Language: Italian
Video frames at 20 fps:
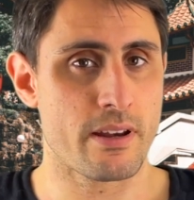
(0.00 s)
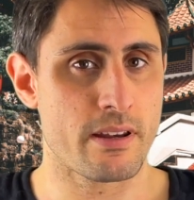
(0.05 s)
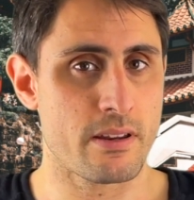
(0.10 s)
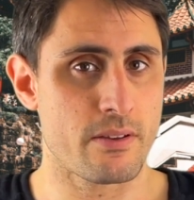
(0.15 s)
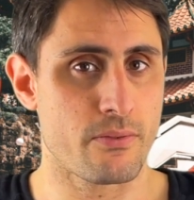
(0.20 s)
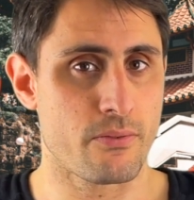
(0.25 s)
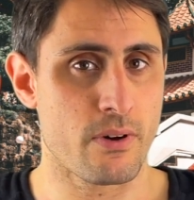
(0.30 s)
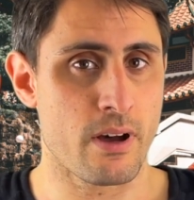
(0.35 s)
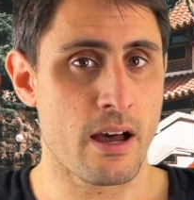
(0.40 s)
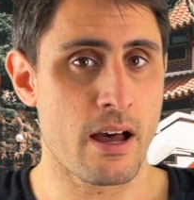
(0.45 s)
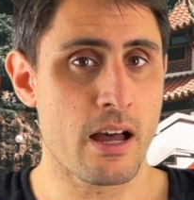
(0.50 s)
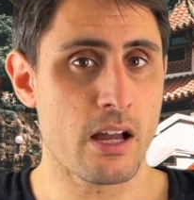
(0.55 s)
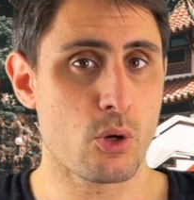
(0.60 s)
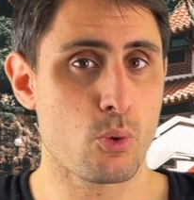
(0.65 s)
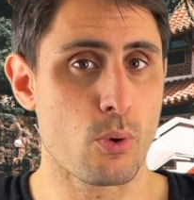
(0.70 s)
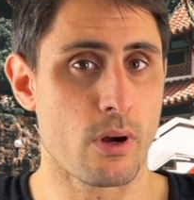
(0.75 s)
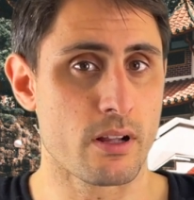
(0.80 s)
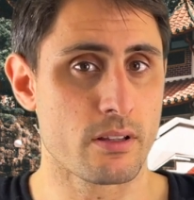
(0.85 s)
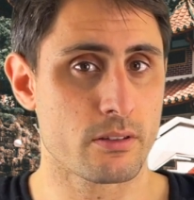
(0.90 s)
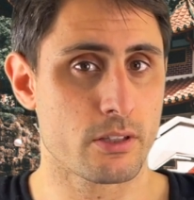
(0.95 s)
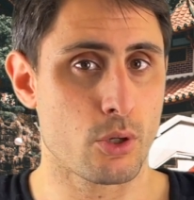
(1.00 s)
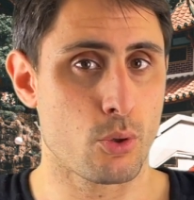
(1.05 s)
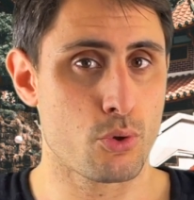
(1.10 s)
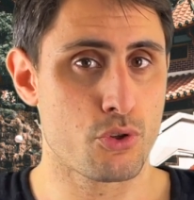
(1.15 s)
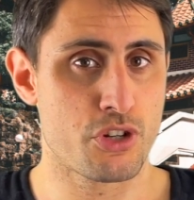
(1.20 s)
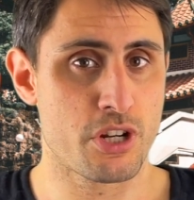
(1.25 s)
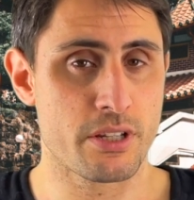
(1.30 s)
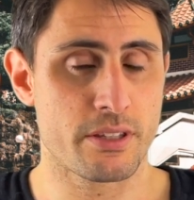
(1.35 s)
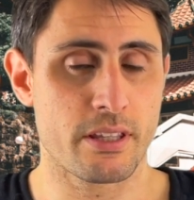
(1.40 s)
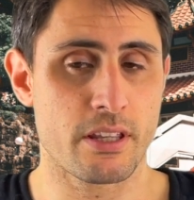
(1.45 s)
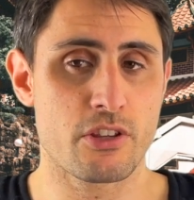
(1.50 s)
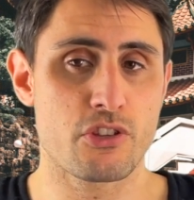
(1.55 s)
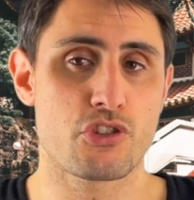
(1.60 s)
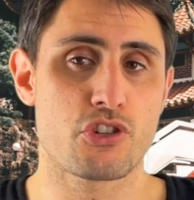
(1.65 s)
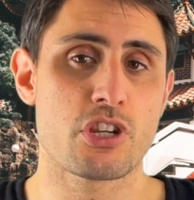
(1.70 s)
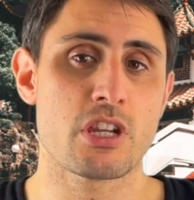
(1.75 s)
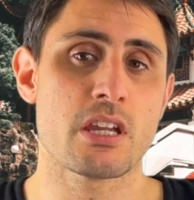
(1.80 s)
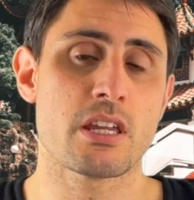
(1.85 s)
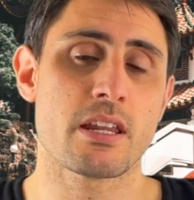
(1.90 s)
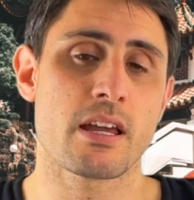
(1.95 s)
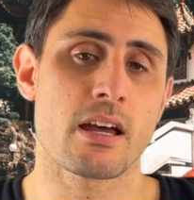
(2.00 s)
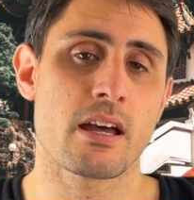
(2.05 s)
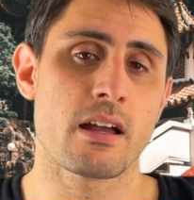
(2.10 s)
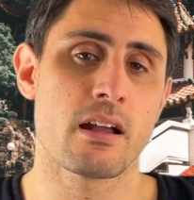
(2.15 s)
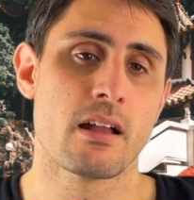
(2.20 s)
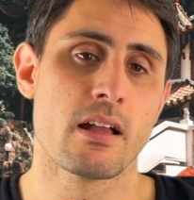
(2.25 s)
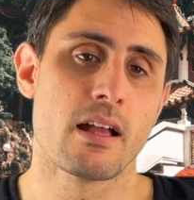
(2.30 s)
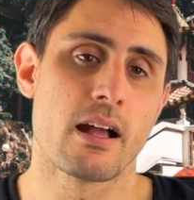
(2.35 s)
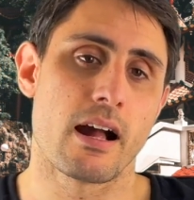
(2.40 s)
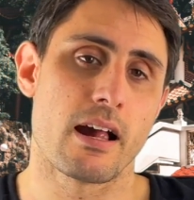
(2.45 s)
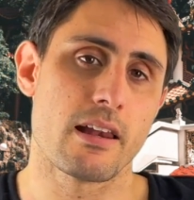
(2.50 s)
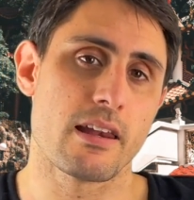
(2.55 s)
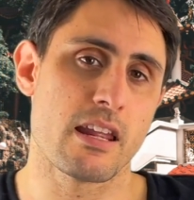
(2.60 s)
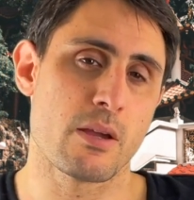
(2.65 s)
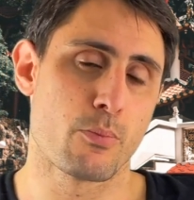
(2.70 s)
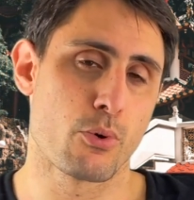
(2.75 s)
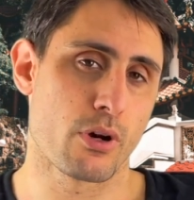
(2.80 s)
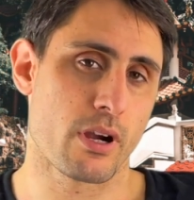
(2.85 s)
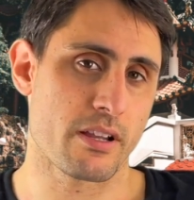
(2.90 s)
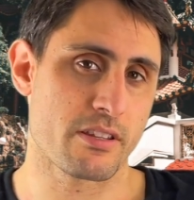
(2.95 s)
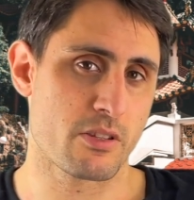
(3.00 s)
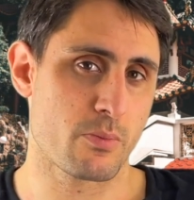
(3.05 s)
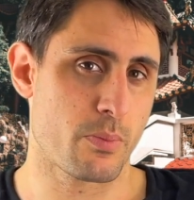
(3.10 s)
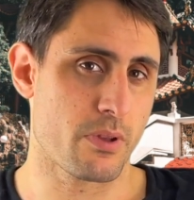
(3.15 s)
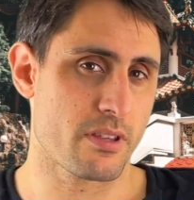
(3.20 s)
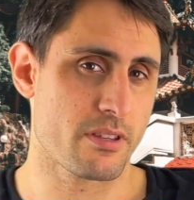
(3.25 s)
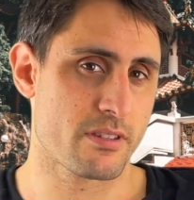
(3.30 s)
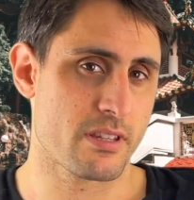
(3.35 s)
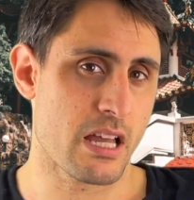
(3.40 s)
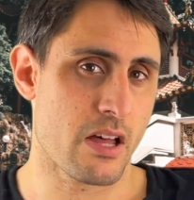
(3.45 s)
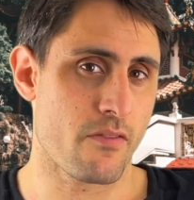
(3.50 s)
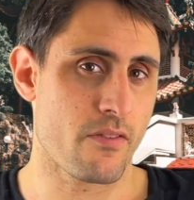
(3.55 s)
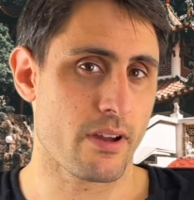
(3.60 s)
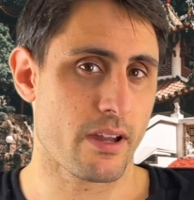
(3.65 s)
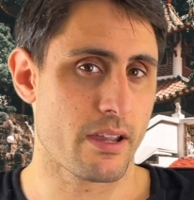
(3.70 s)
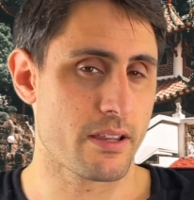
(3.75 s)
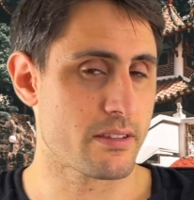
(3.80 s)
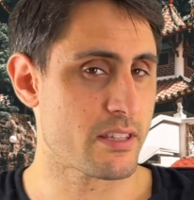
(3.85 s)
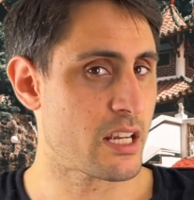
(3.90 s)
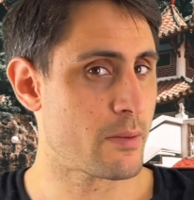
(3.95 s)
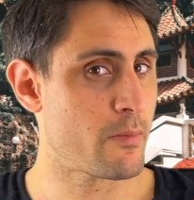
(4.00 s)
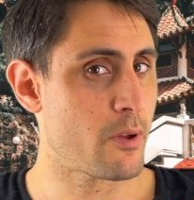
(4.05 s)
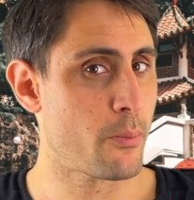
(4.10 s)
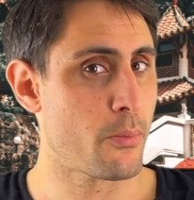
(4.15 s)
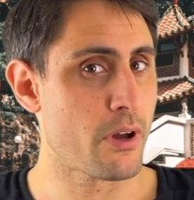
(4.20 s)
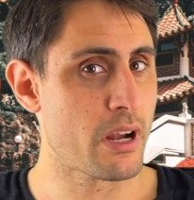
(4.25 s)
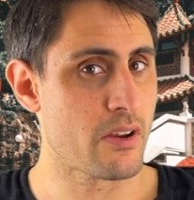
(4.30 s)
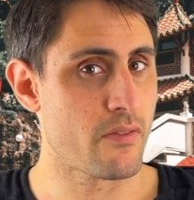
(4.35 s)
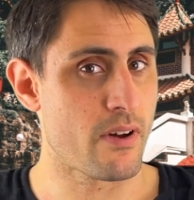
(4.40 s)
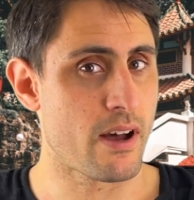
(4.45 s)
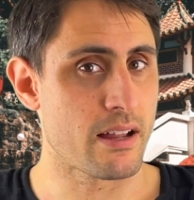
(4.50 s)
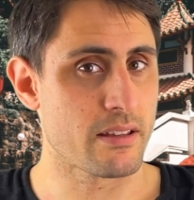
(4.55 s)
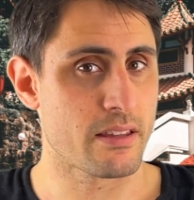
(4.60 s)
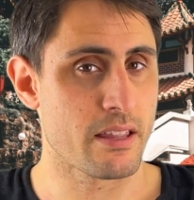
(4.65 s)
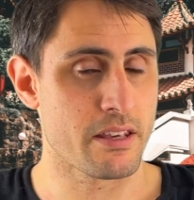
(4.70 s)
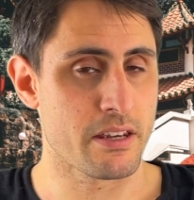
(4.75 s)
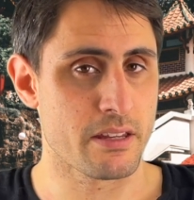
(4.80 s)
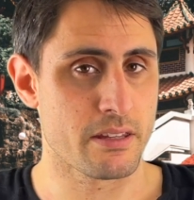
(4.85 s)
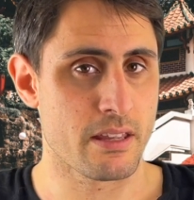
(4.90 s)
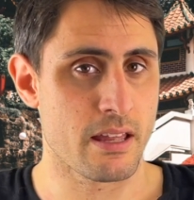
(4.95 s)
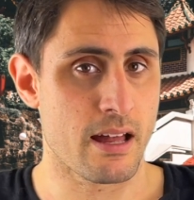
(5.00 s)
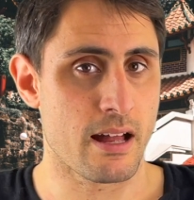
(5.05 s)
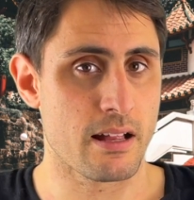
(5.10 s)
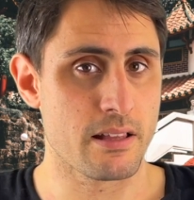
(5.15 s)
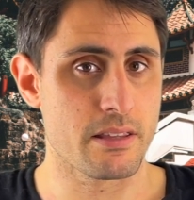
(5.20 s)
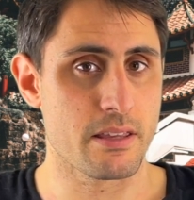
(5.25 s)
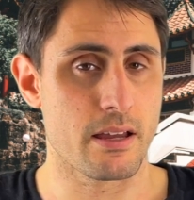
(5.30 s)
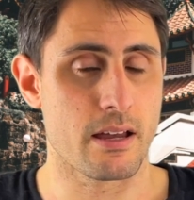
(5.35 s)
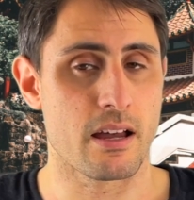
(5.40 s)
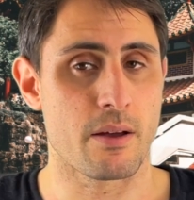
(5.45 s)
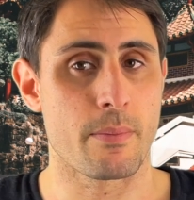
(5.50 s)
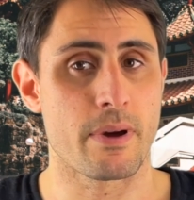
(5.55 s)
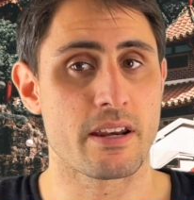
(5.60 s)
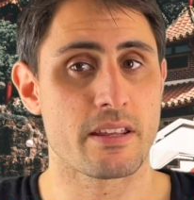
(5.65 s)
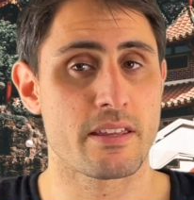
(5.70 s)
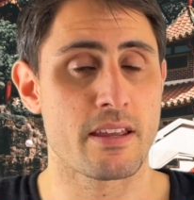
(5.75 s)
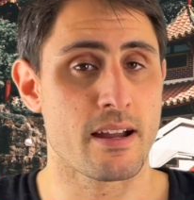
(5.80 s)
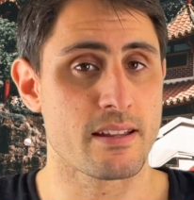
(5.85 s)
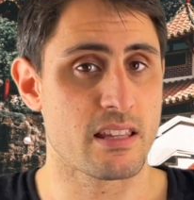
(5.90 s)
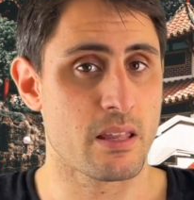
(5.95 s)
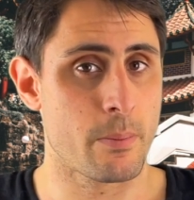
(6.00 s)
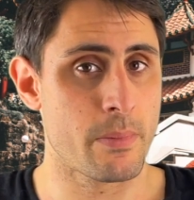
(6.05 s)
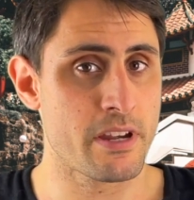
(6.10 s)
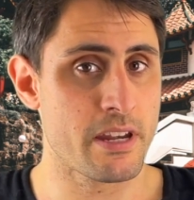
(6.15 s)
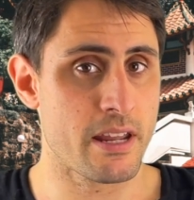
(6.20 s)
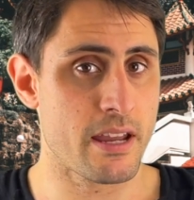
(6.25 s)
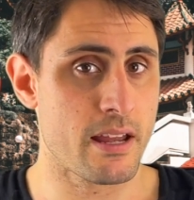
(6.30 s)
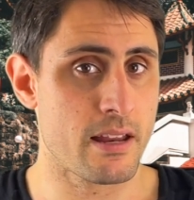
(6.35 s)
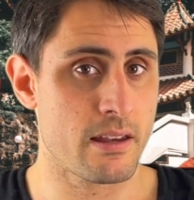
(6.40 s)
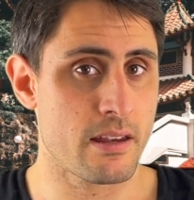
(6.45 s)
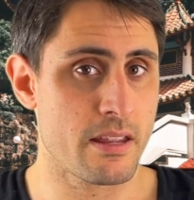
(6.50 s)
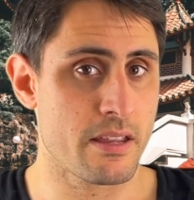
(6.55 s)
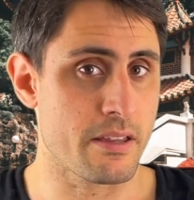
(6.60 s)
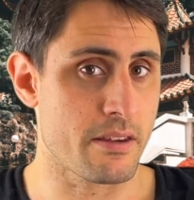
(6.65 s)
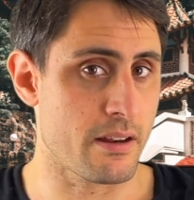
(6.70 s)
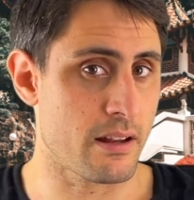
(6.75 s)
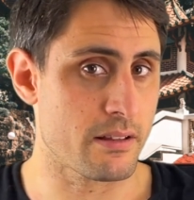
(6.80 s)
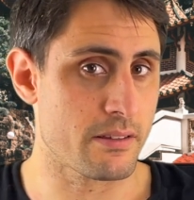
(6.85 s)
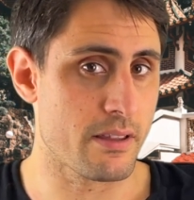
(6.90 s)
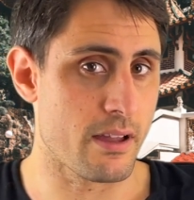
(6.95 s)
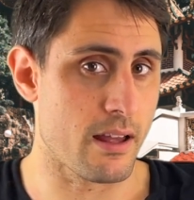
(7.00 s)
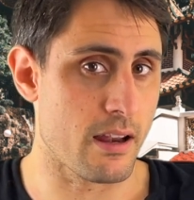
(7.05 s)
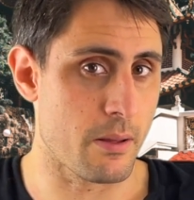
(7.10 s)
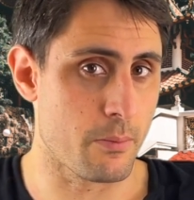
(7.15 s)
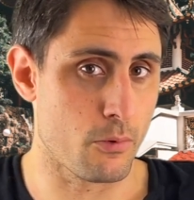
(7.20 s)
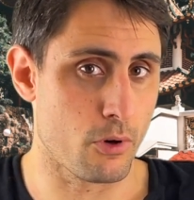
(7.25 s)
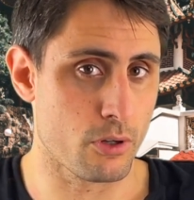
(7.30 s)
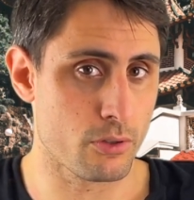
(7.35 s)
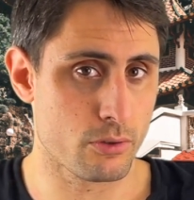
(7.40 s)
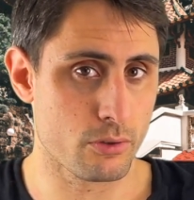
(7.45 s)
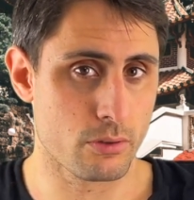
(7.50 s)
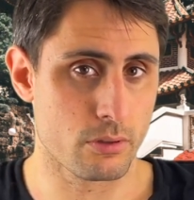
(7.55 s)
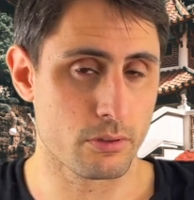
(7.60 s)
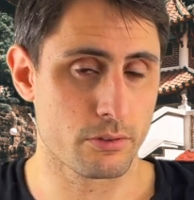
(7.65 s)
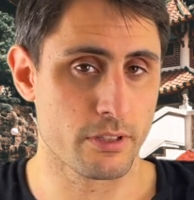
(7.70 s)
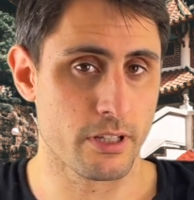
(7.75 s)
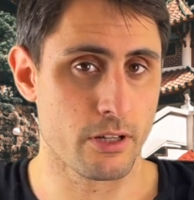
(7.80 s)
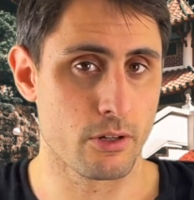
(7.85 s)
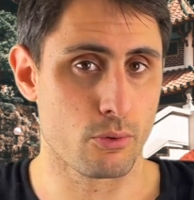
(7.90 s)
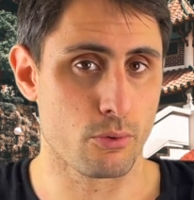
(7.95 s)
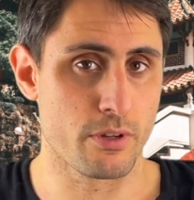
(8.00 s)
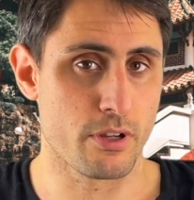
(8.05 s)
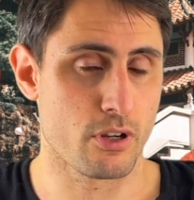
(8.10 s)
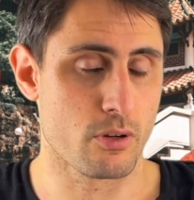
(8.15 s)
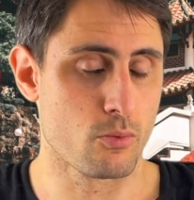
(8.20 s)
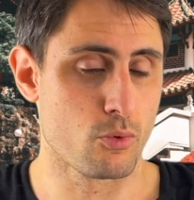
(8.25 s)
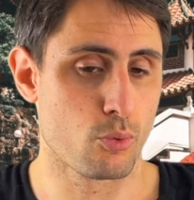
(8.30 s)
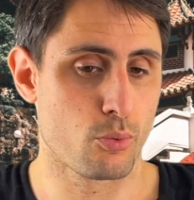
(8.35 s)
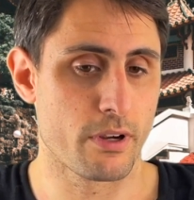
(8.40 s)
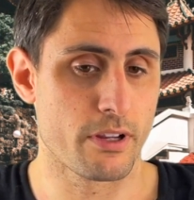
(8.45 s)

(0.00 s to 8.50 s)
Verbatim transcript: anni fa quando è uscita in Cina all'epoca si pensava che sarebbe poi arrivata in Italia marchiata Benelli in realtà la moto da noi comunque